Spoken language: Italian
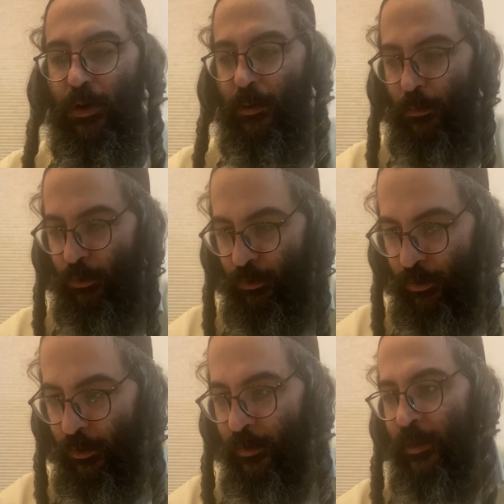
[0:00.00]
nel
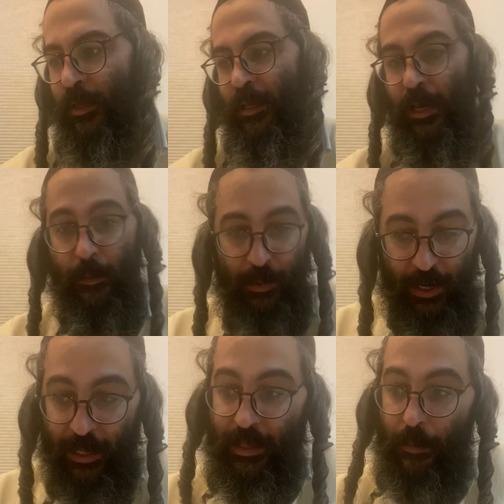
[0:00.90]
mondo, che era per
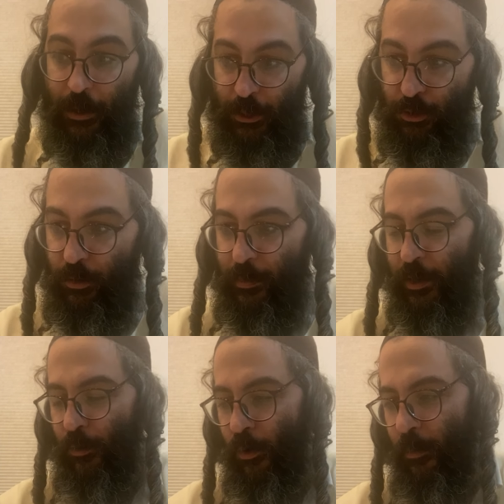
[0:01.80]
la dama Rishon, per
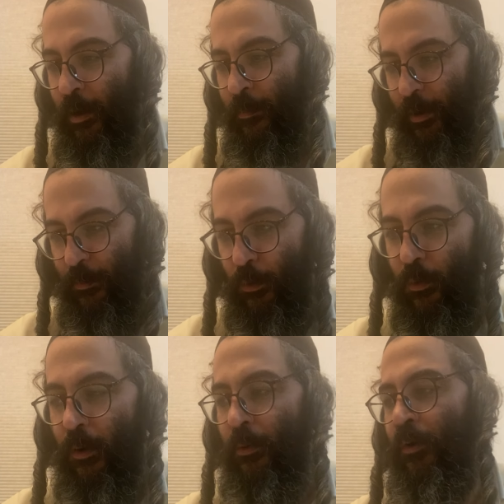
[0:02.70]
il primo
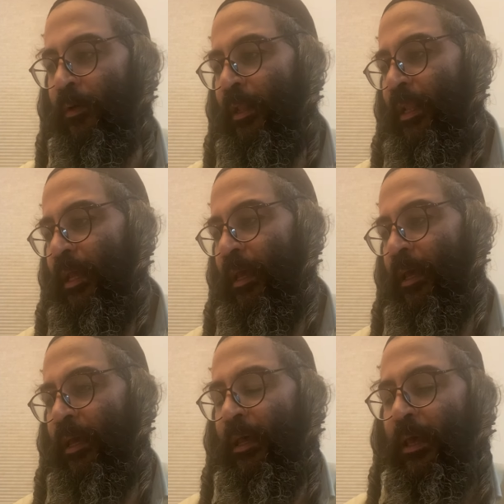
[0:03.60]
uomo,
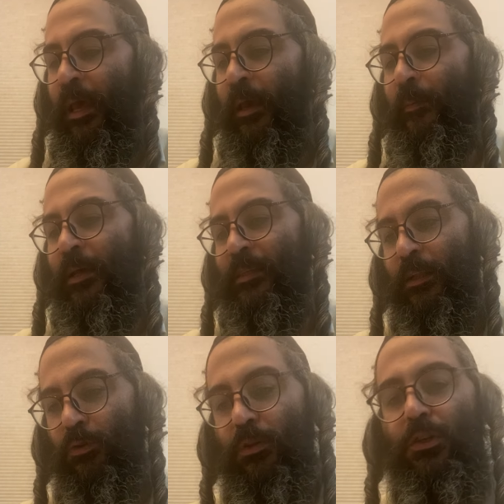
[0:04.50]
eh, è rimasta
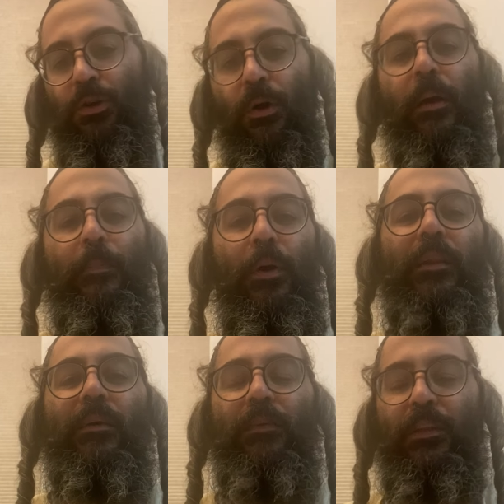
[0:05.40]
12 ore più
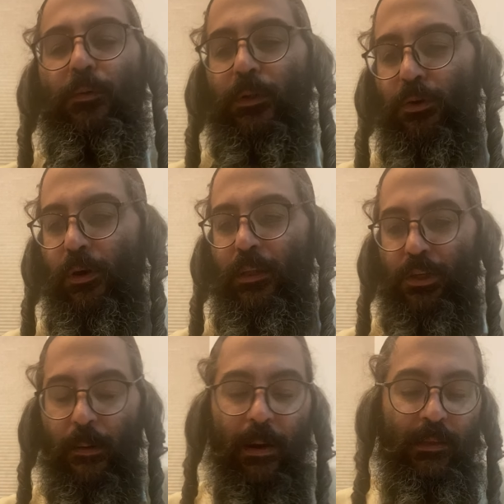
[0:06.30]
altre 24 ore di
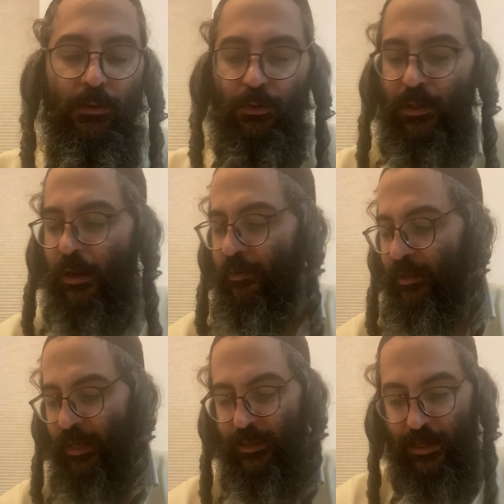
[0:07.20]
Shabbat, in totale fanno
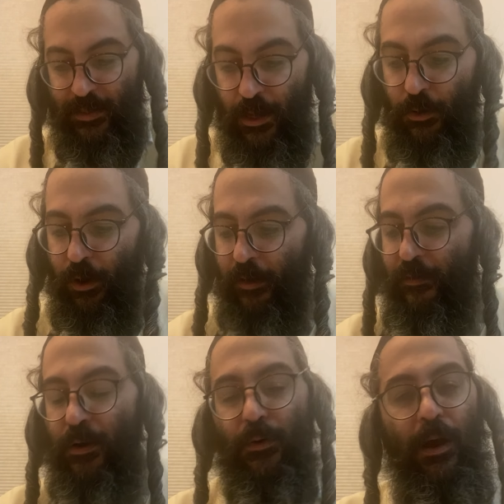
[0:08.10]
36 ore e
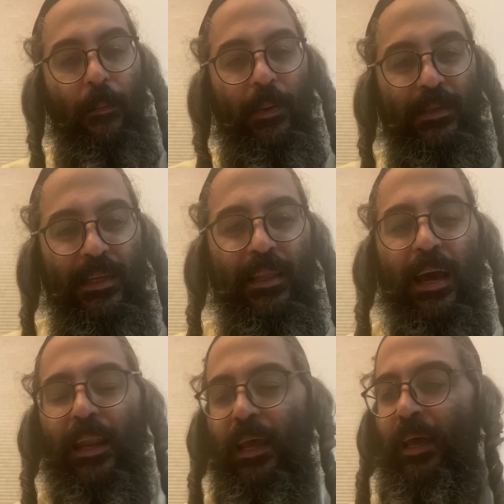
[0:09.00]
vengono a
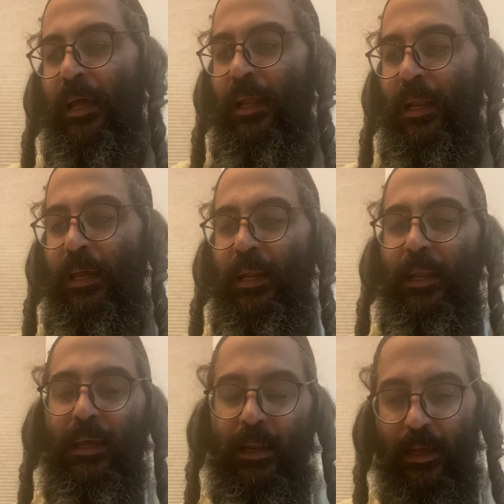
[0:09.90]
rappresentare le, le,
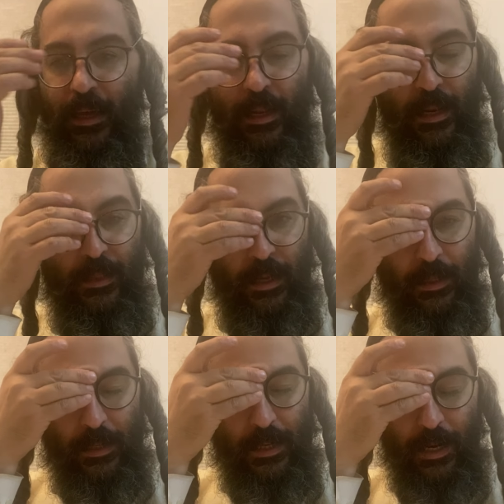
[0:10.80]
le, le
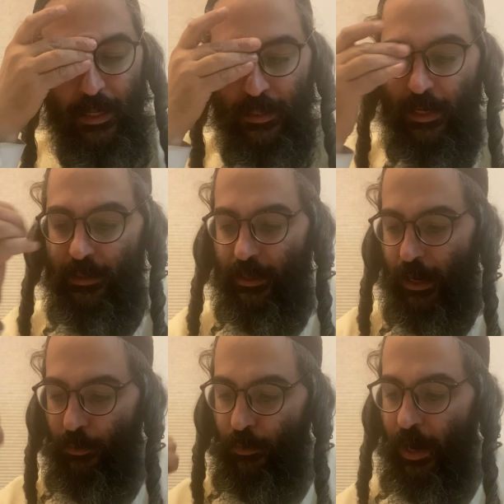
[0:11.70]
36 candele di
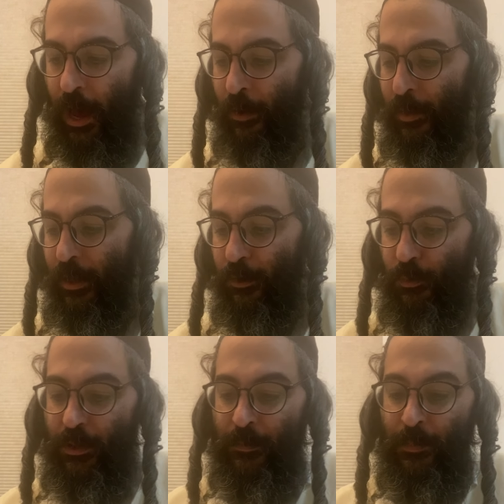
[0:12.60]
Hanukkah.
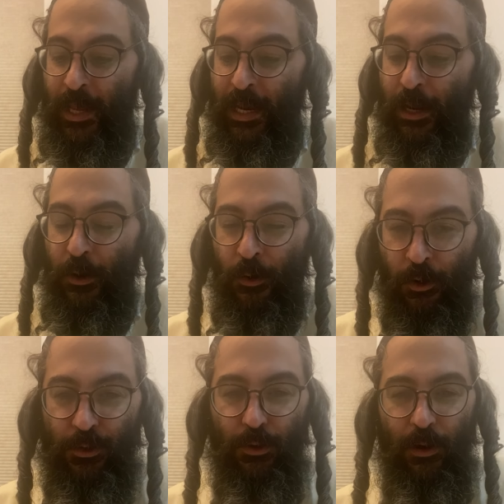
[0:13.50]
Quindi il
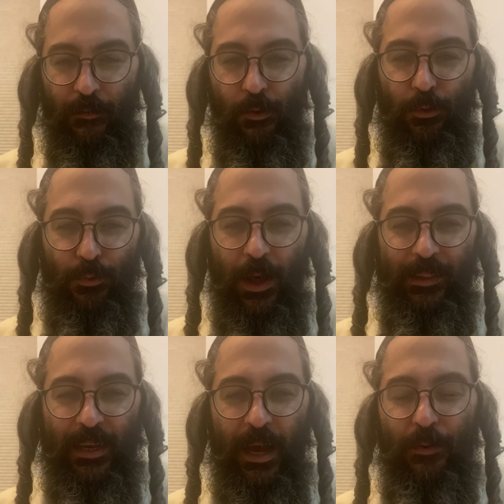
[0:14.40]
nostro lavoro
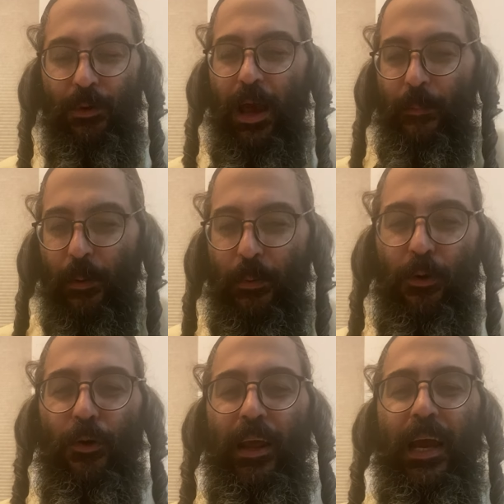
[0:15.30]
durante Hanukkah è proprio
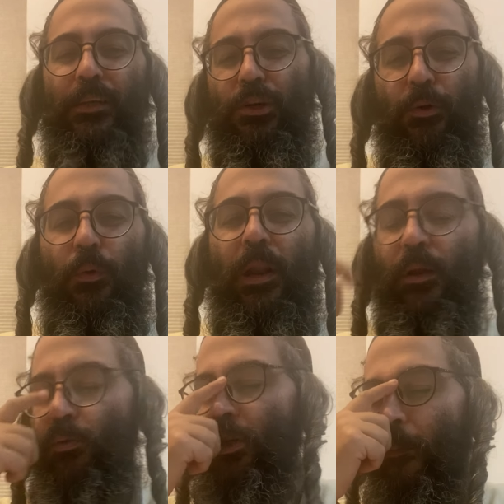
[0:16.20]
collegarci con quella
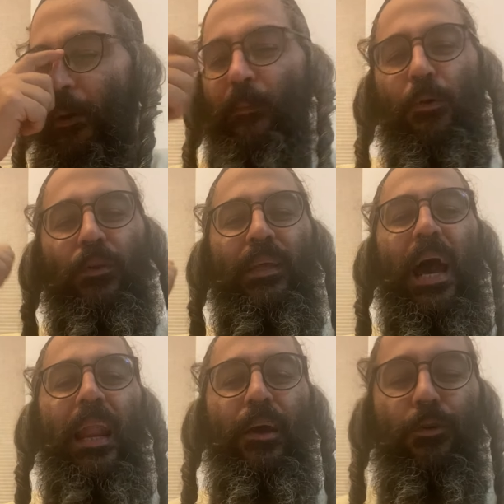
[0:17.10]
luce
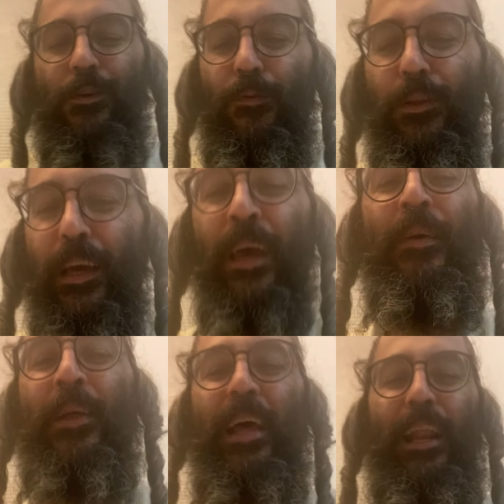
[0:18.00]
primordiale. Cosa vuol dire?
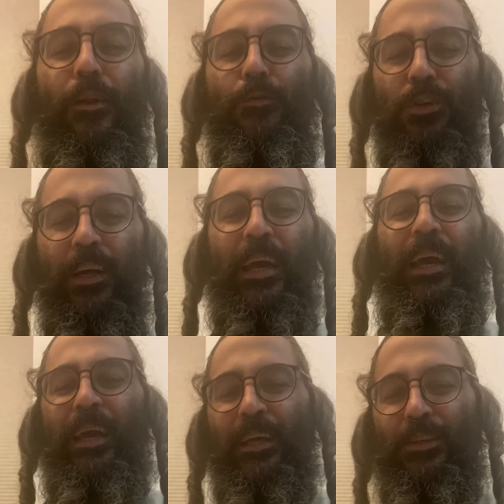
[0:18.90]
La luce
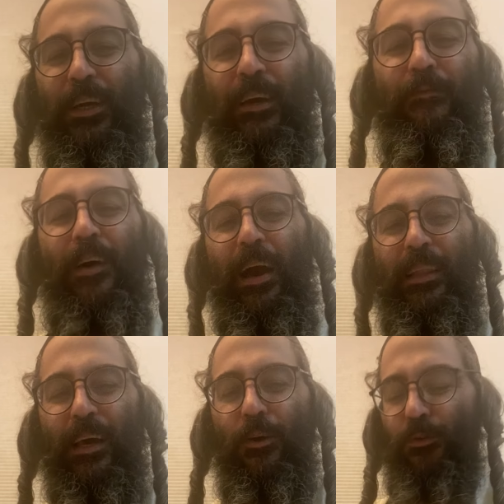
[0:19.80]
che, che ci fa
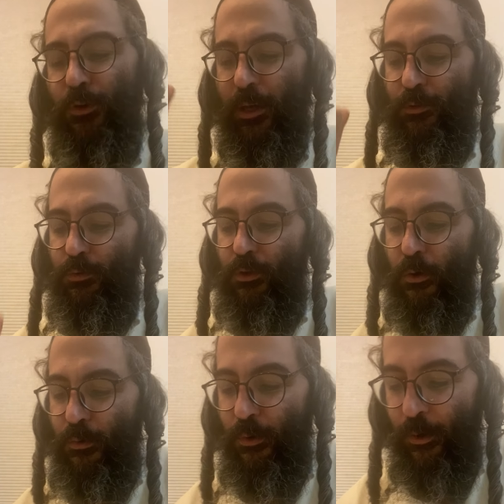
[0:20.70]
rendere conto che tutto è
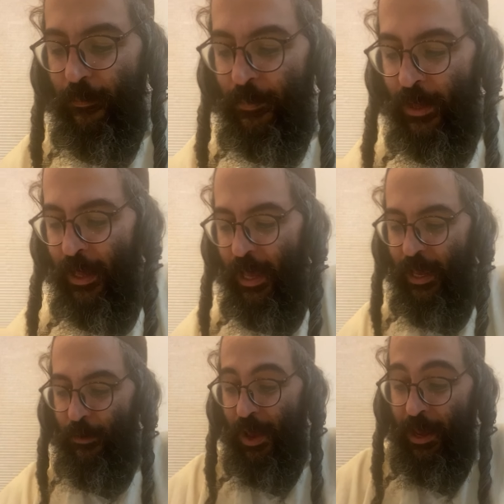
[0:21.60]
uno.
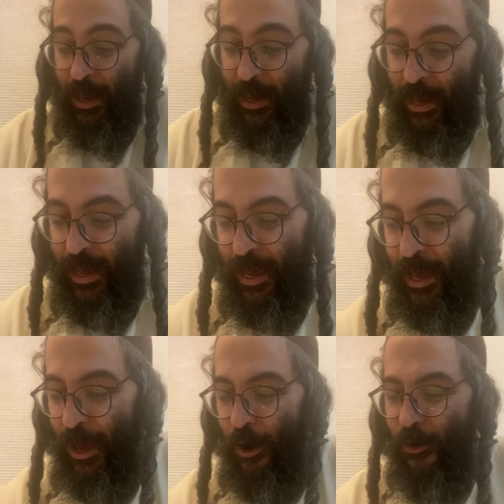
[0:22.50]
E, e, e,
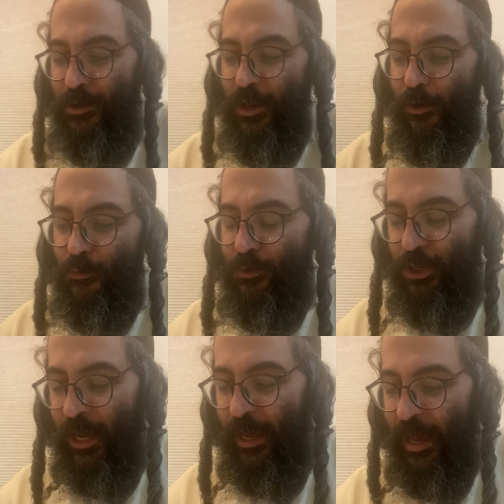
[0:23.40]
ogni
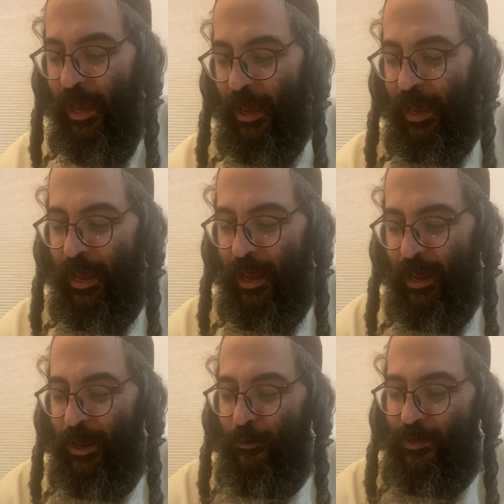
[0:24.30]
luce è,
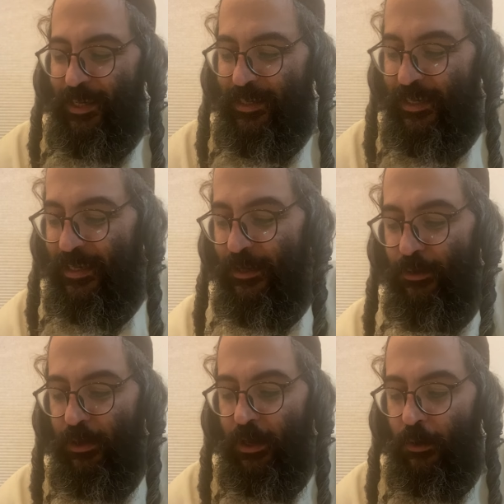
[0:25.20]
è, è, questa
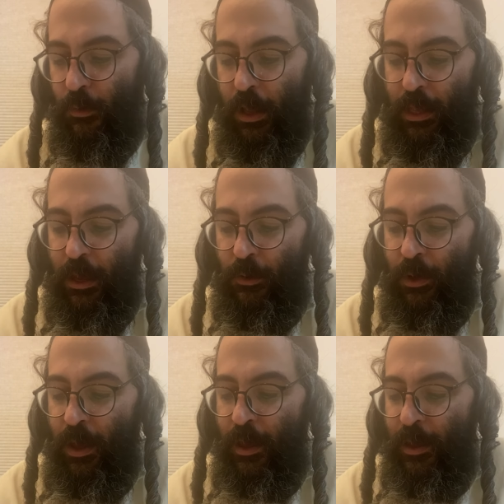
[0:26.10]
sensazione che, che,
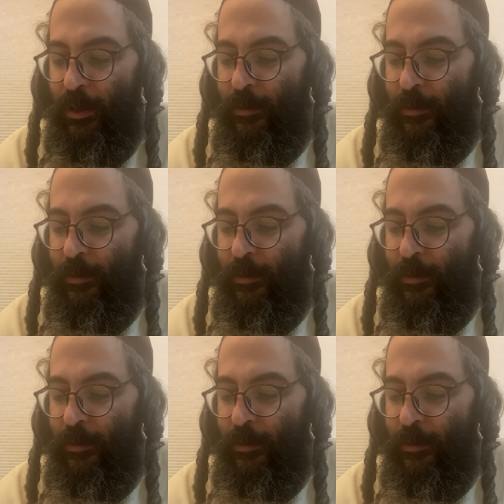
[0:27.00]
che